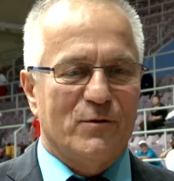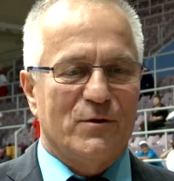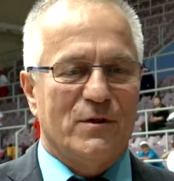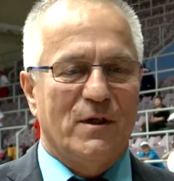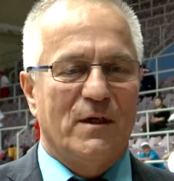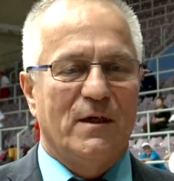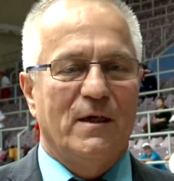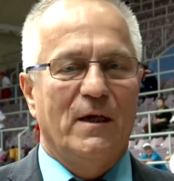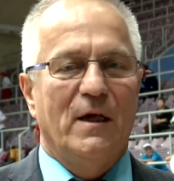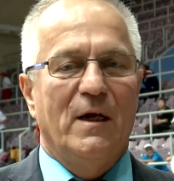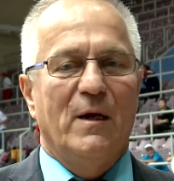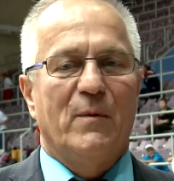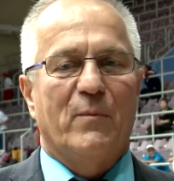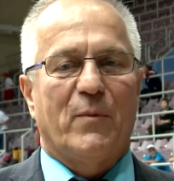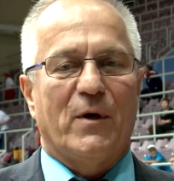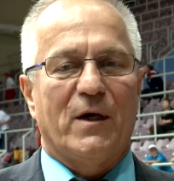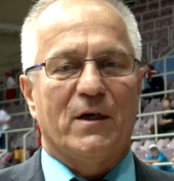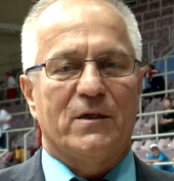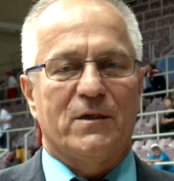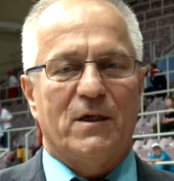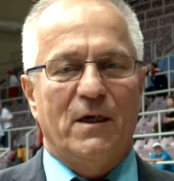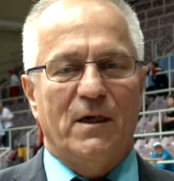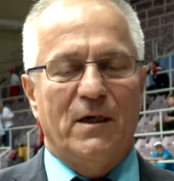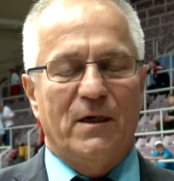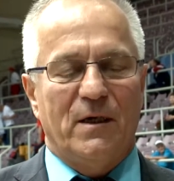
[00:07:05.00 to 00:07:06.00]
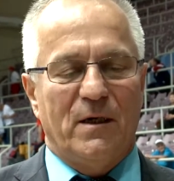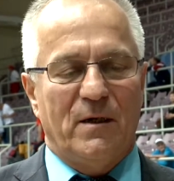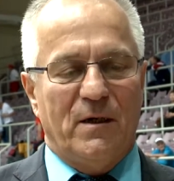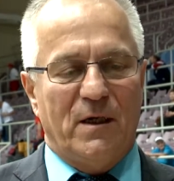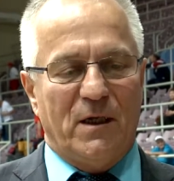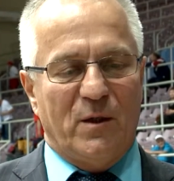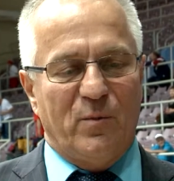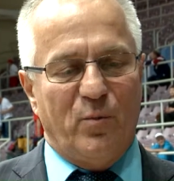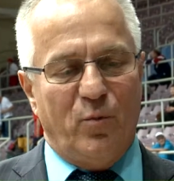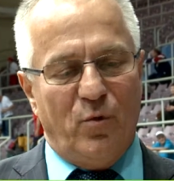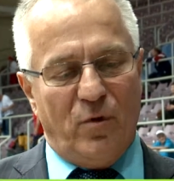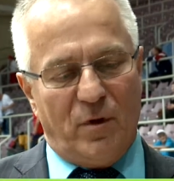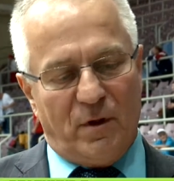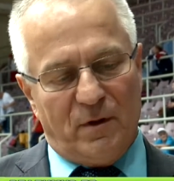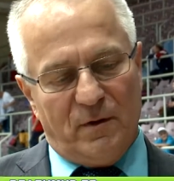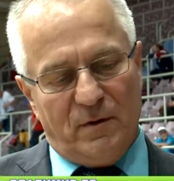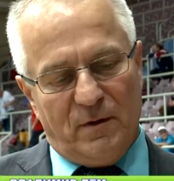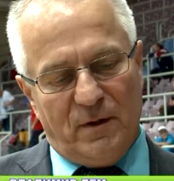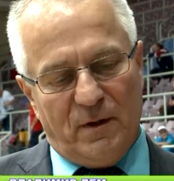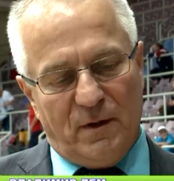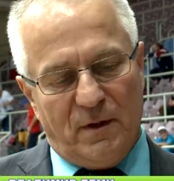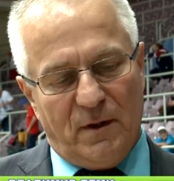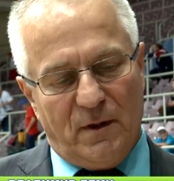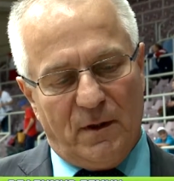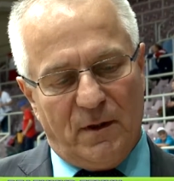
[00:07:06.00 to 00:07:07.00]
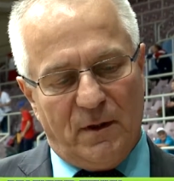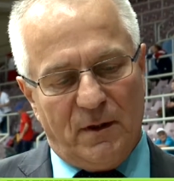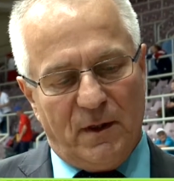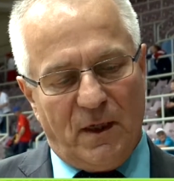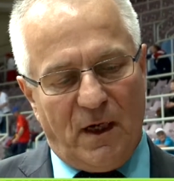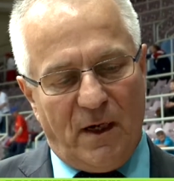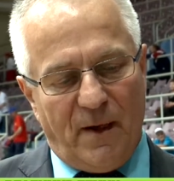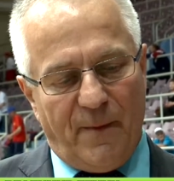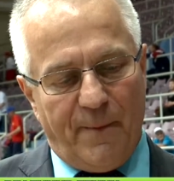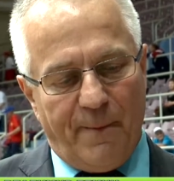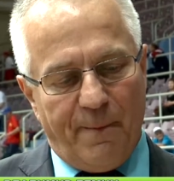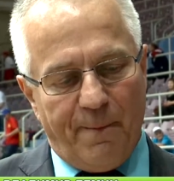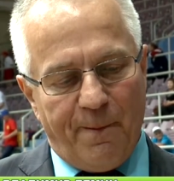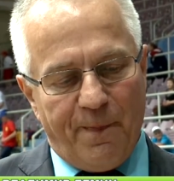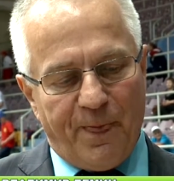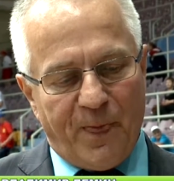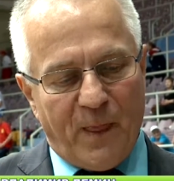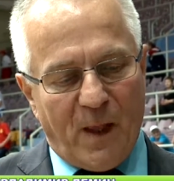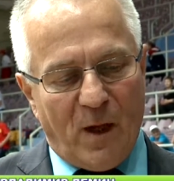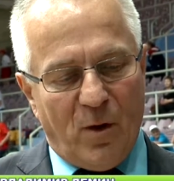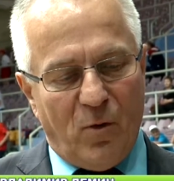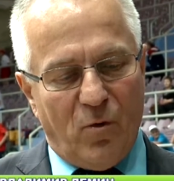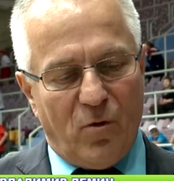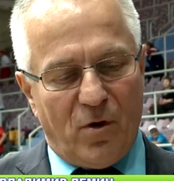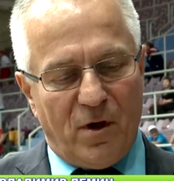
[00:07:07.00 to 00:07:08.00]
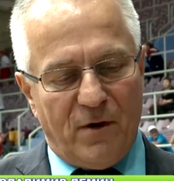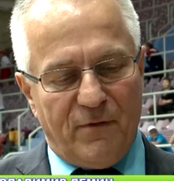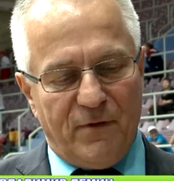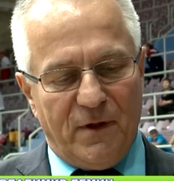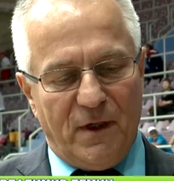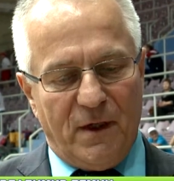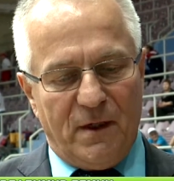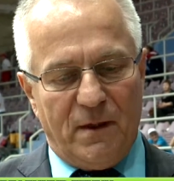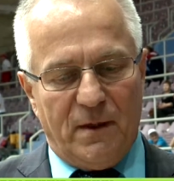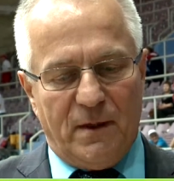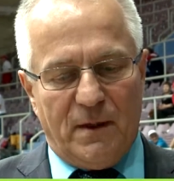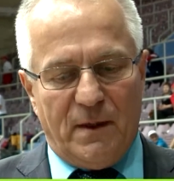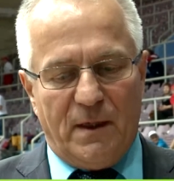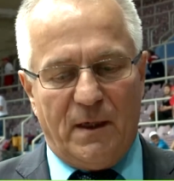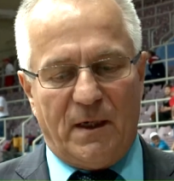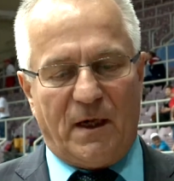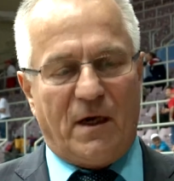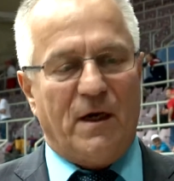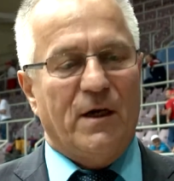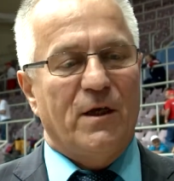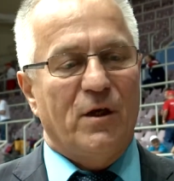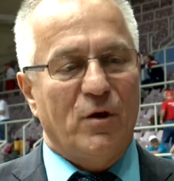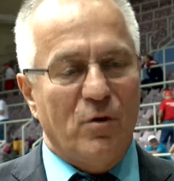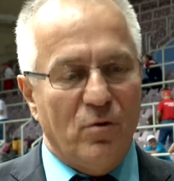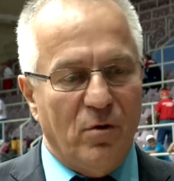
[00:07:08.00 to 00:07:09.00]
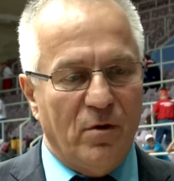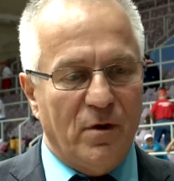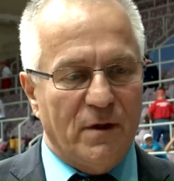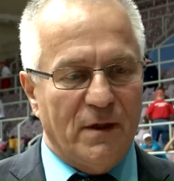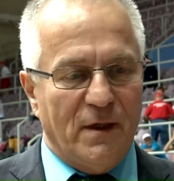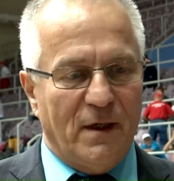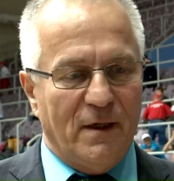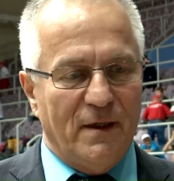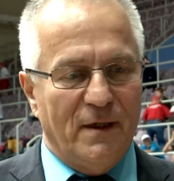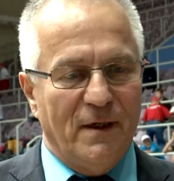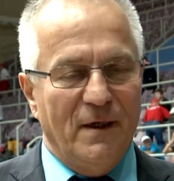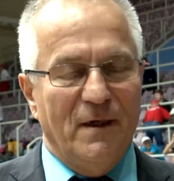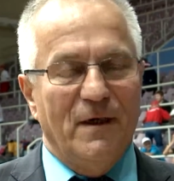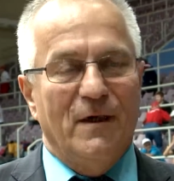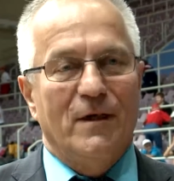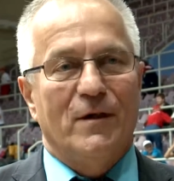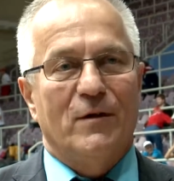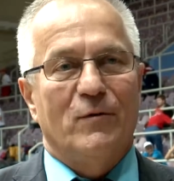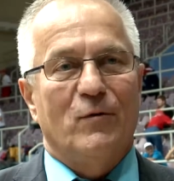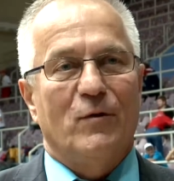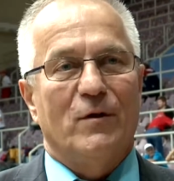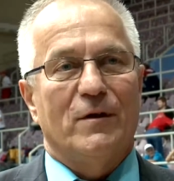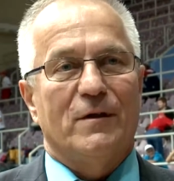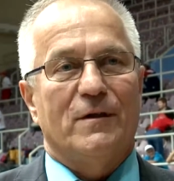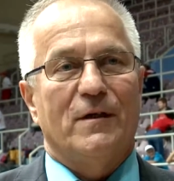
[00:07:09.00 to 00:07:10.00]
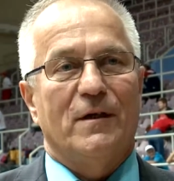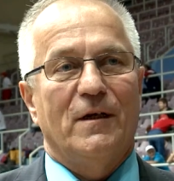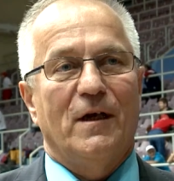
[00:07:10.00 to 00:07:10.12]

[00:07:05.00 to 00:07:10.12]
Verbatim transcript: уже прошли отбор э, на уровне района, вот.